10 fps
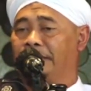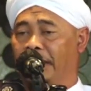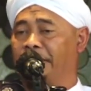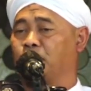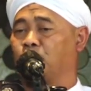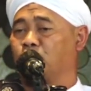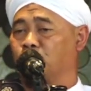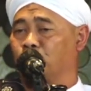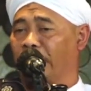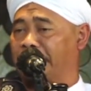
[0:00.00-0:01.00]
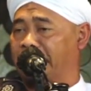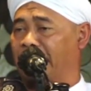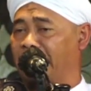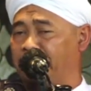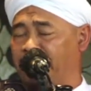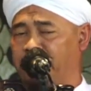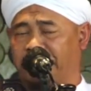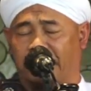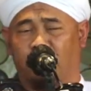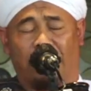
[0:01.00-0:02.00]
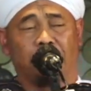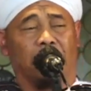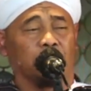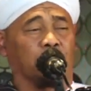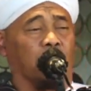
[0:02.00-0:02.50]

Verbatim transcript: yaitu junjungan kita Nabi besar Muhammad